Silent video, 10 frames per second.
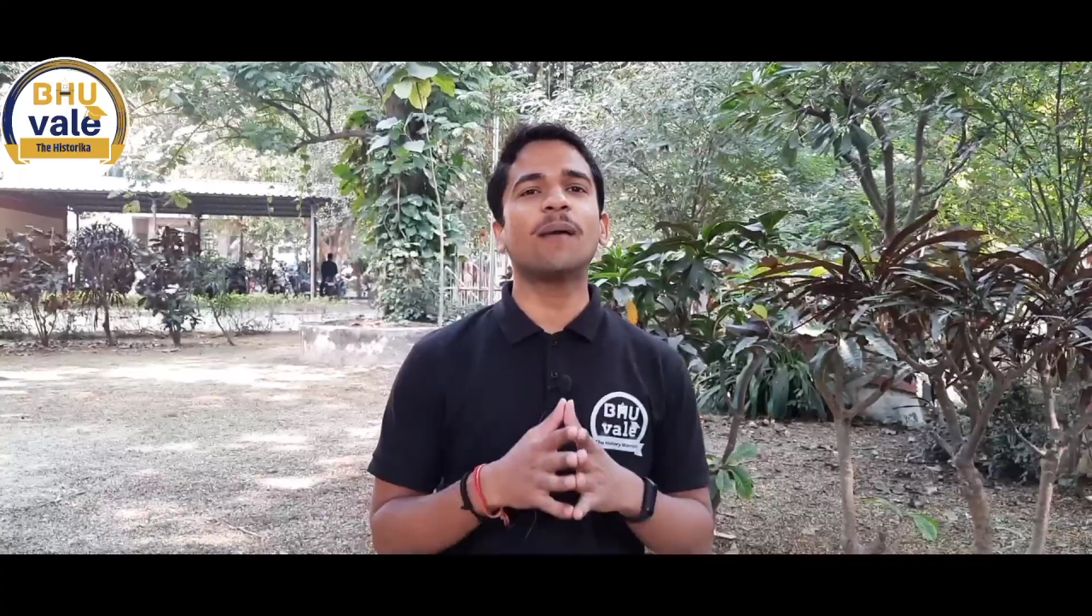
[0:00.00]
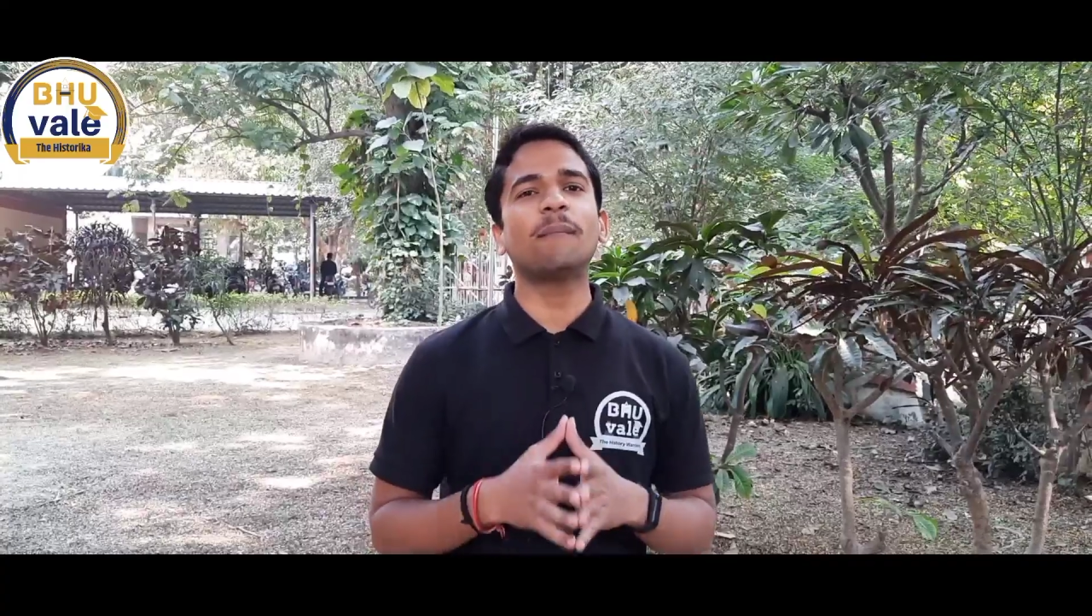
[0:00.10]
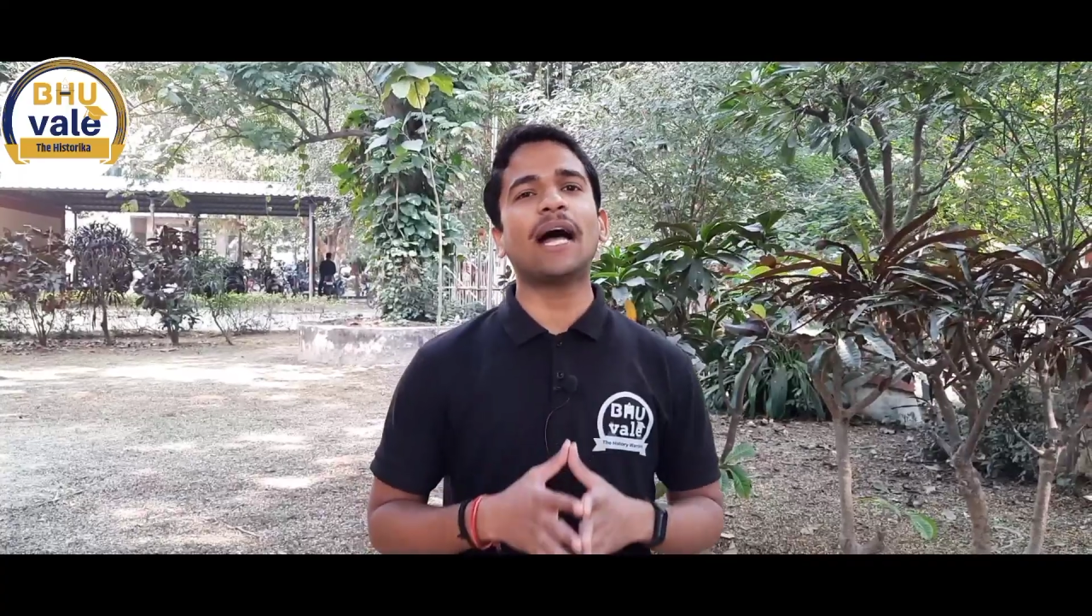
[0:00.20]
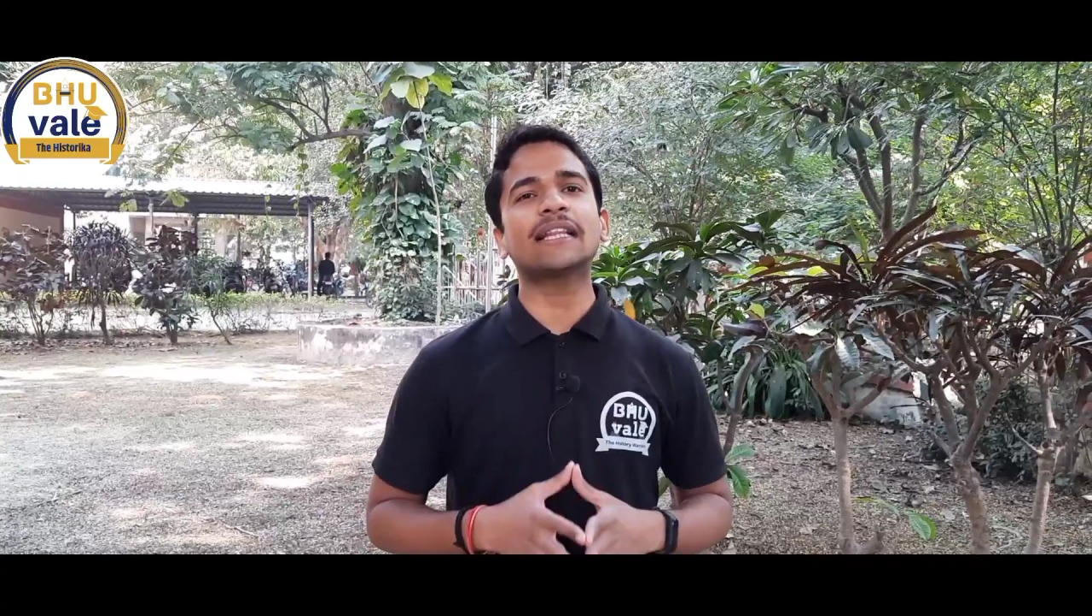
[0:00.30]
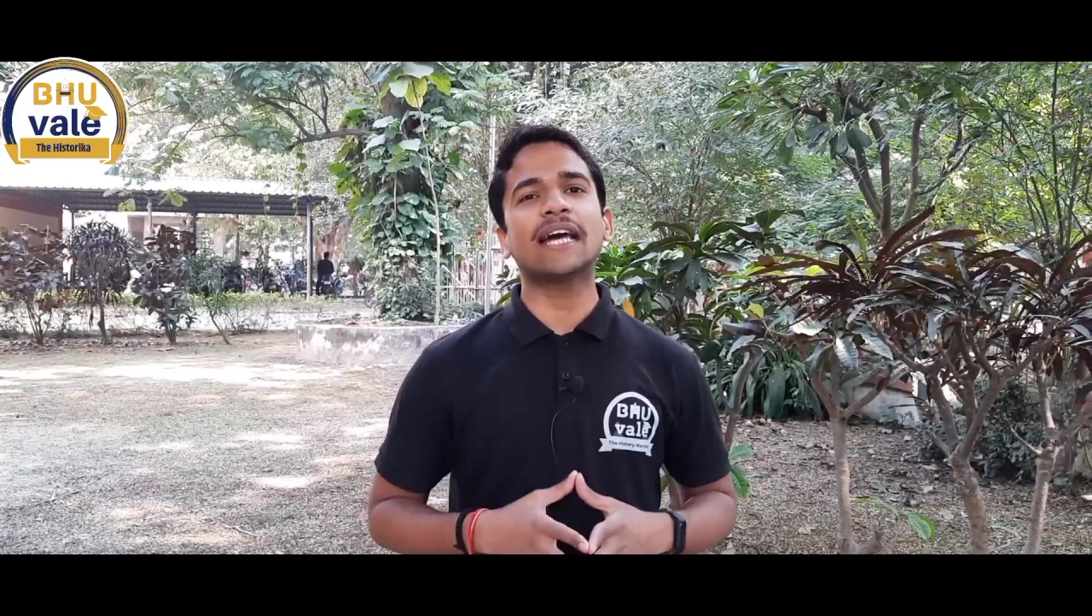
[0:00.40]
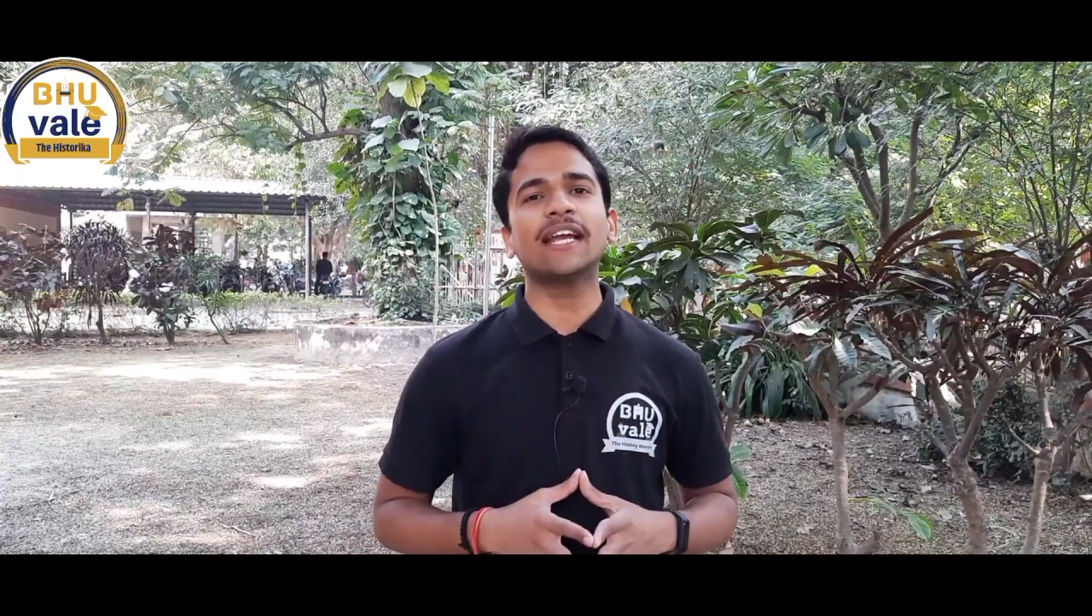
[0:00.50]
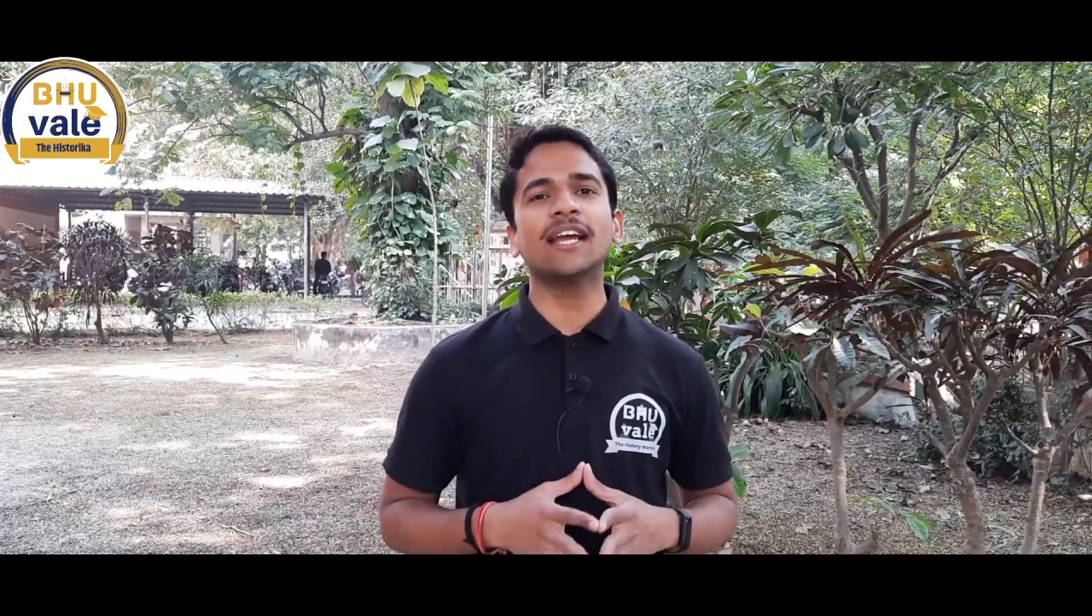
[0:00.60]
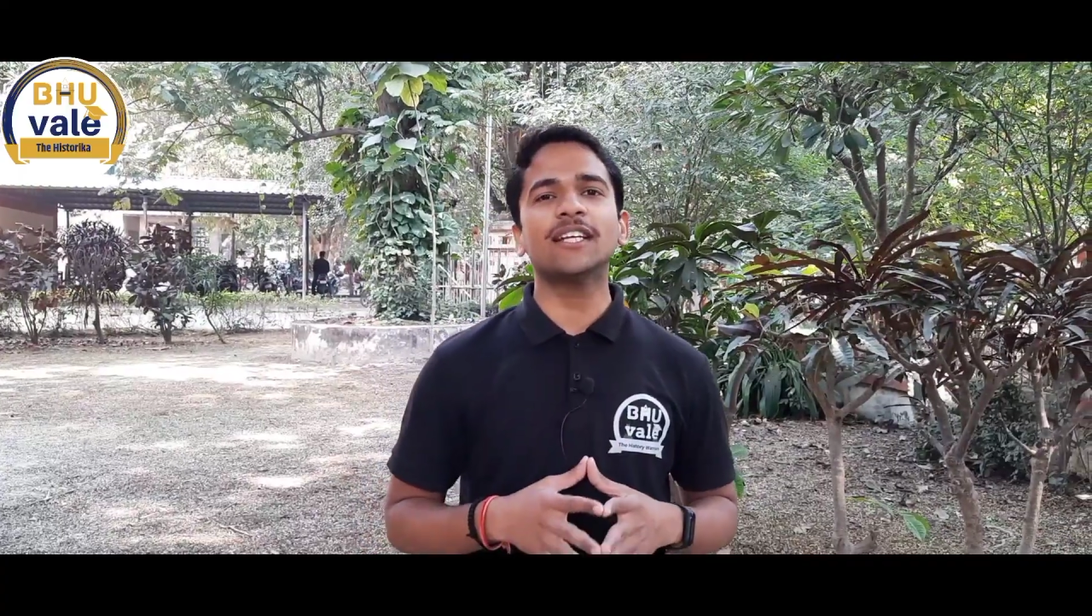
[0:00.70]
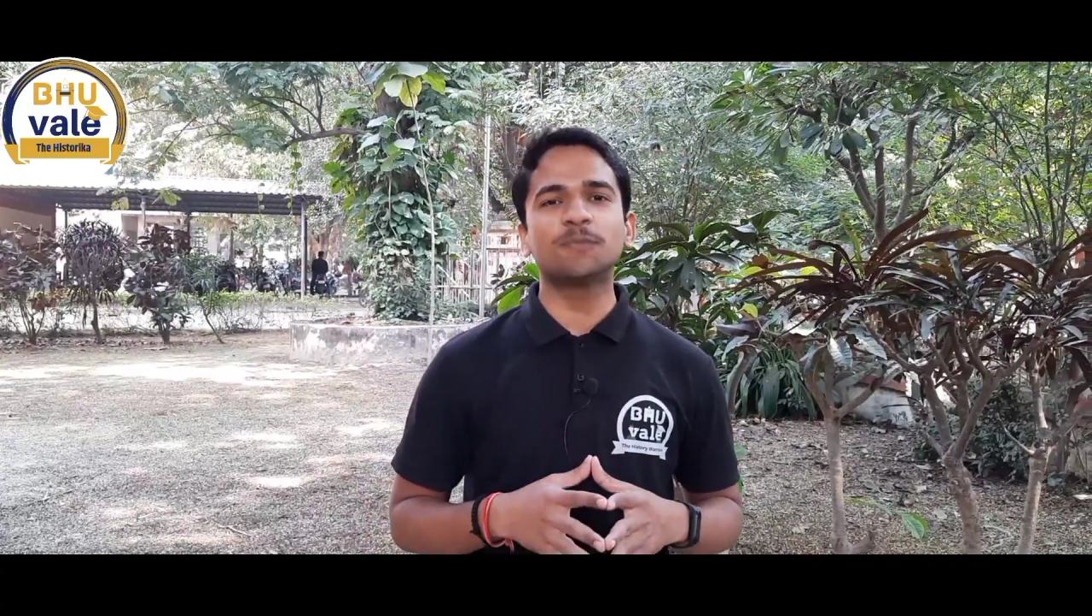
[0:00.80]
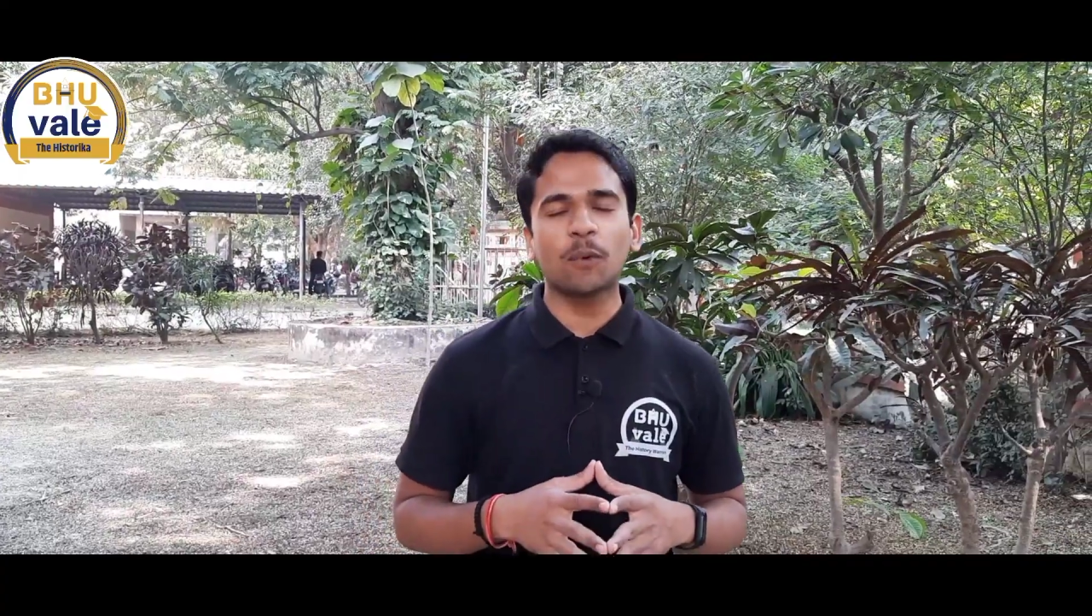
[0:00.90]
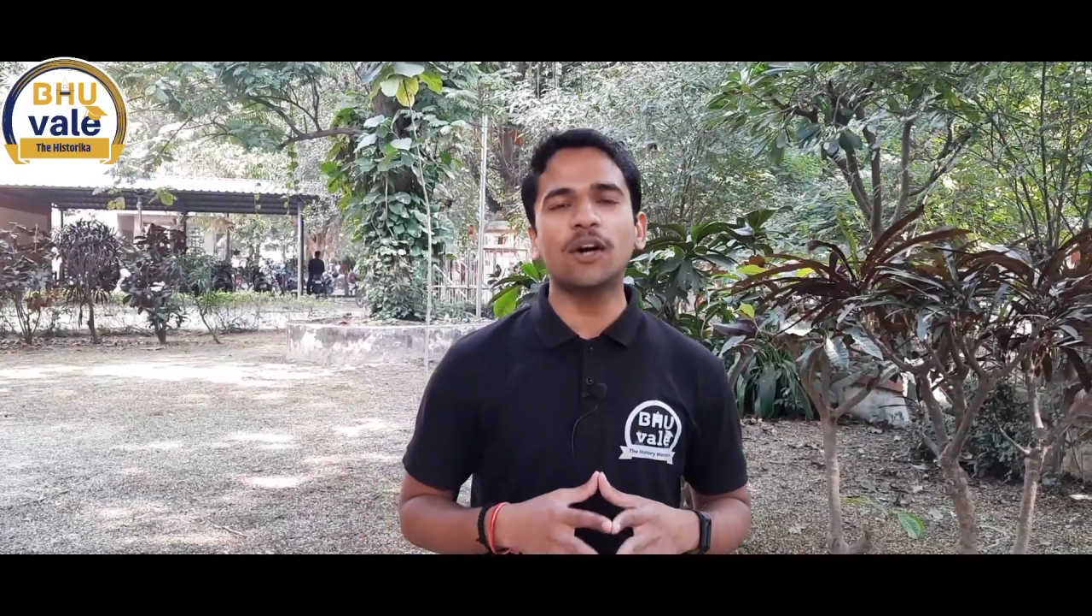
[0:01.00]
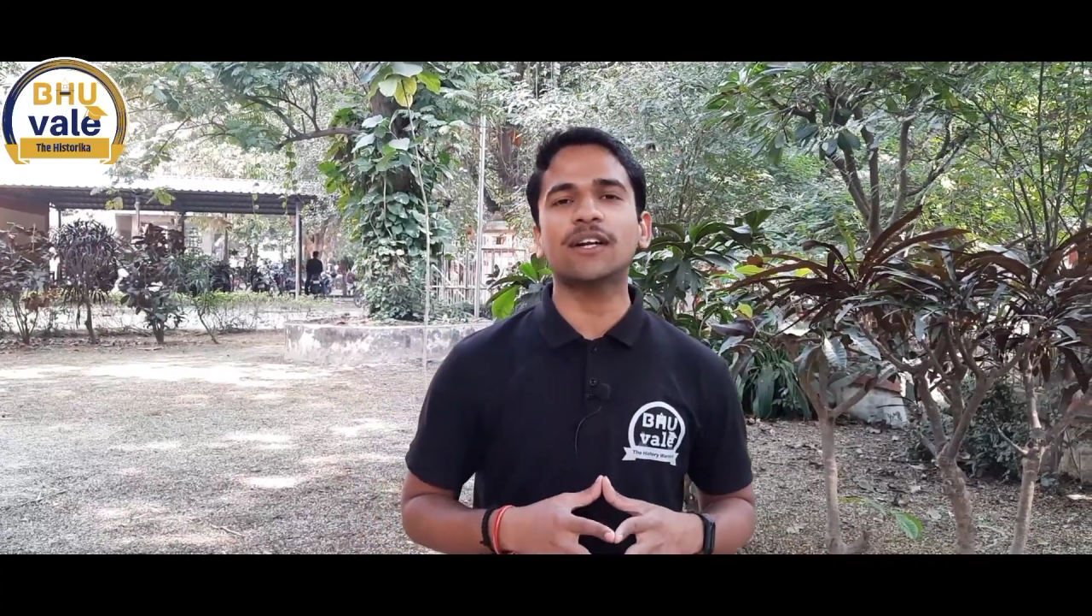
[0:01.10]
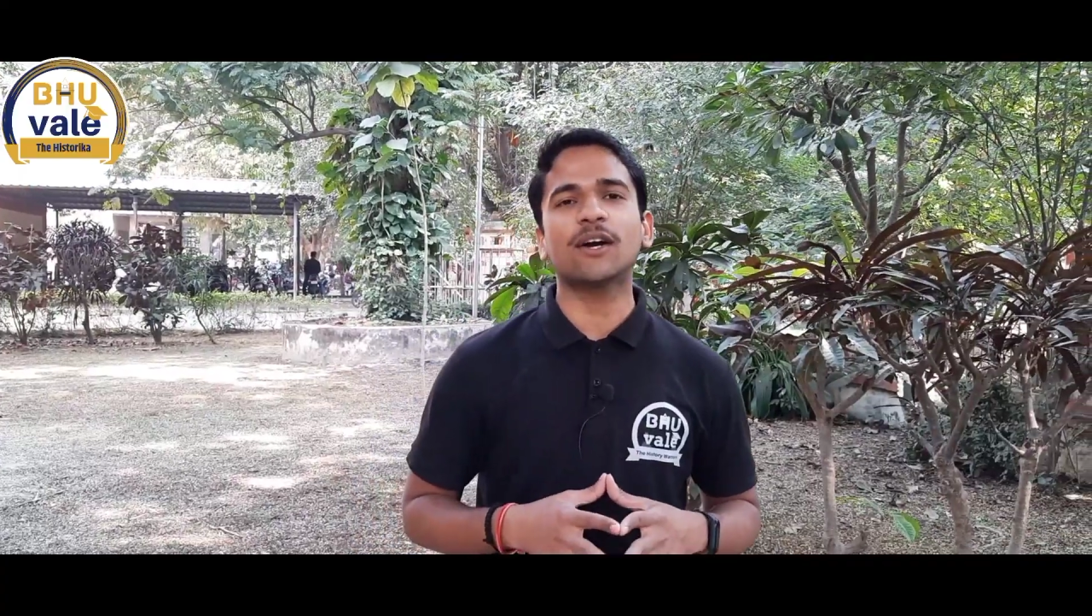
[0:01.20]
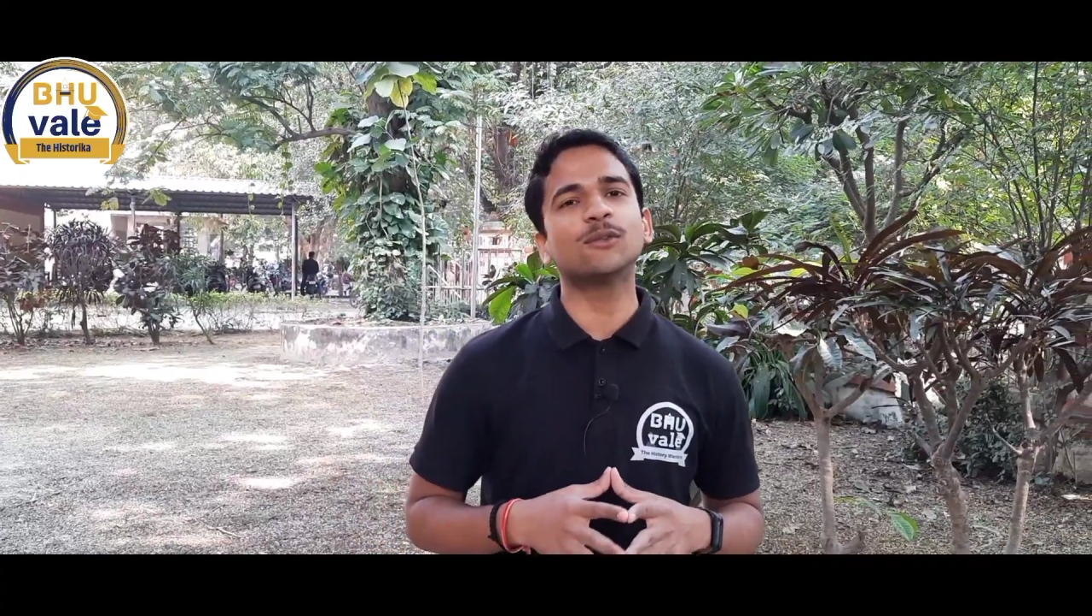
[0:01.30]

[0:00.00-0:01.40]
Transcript: हम बात करेंगे स्पॉट